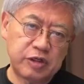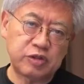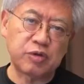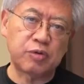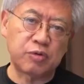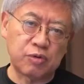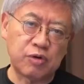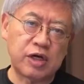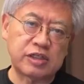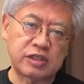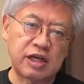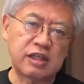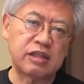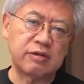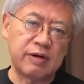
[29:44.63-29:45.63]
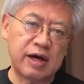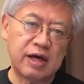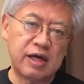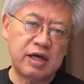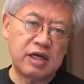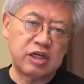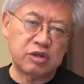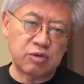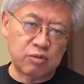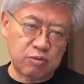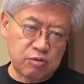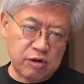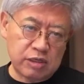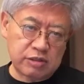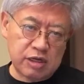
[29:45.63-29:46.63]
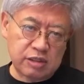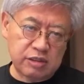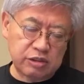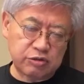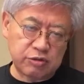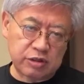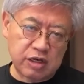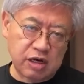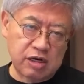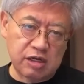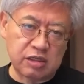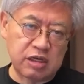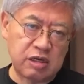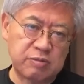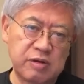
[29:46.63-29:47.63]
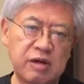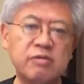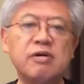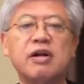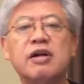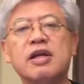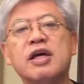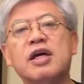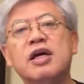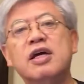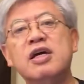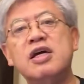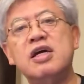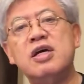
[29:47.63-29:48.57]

人の子を預かっては。人の子を預かってる人は客観的に見えるからね、